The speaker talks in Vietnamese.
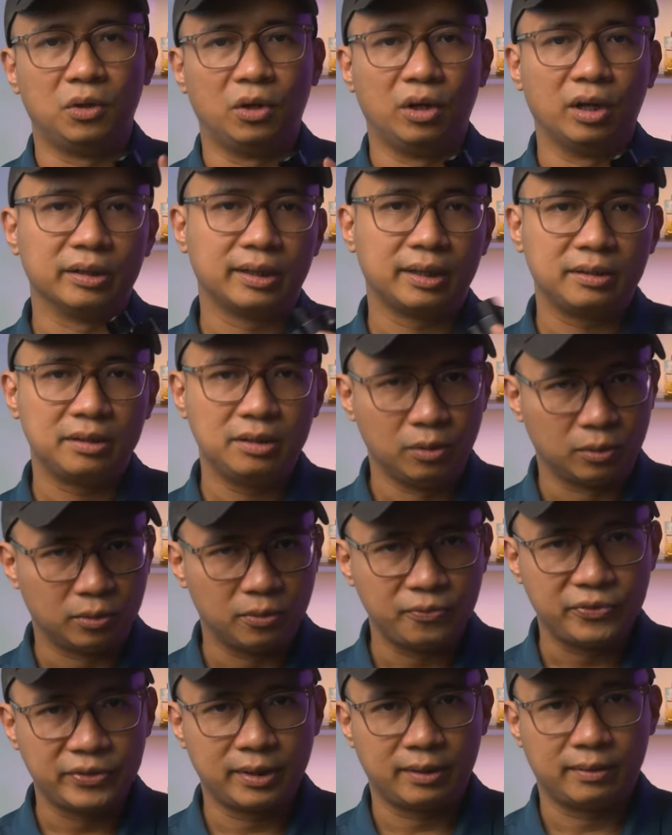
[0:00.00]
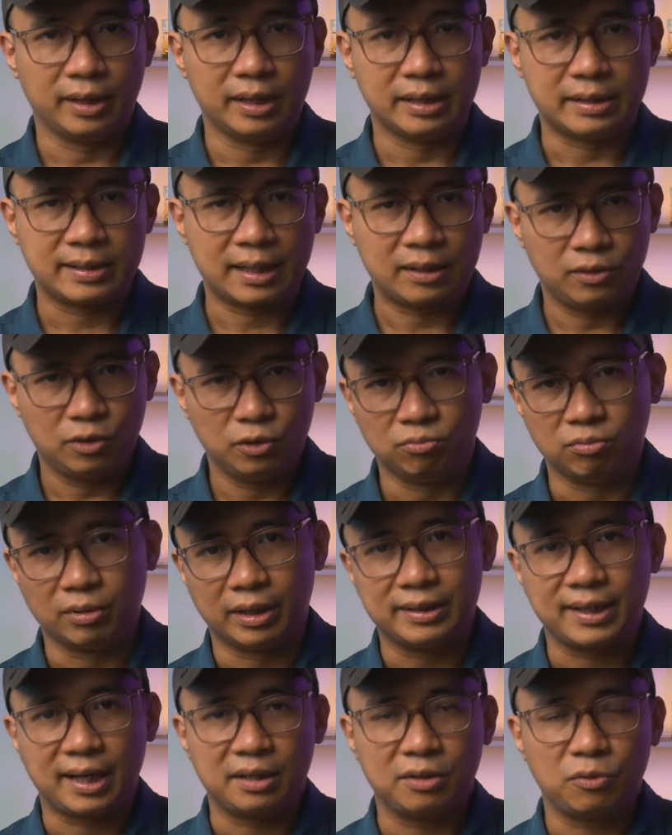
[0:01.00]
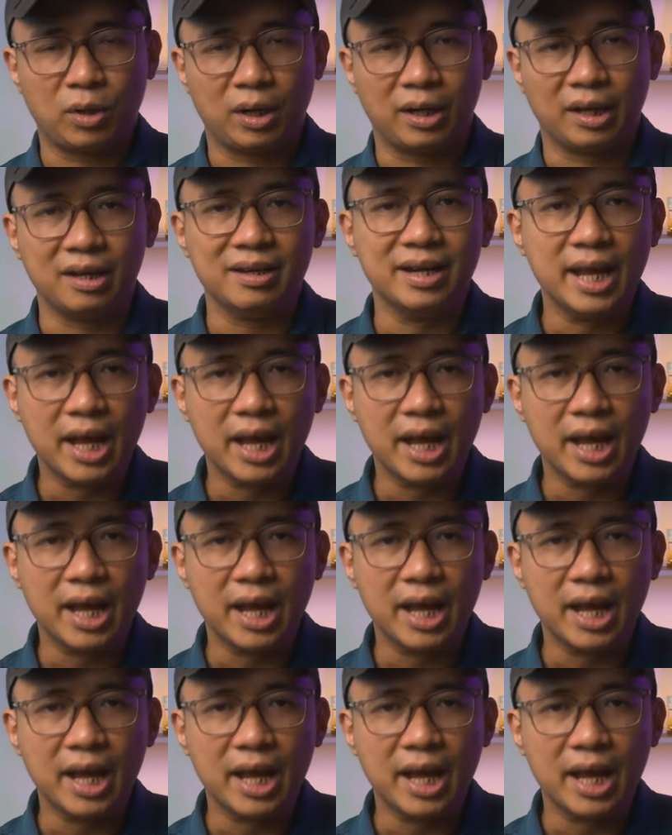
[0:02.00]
bỏ ra nhiều công sức để săn lùng cái chai nước hoa đấy.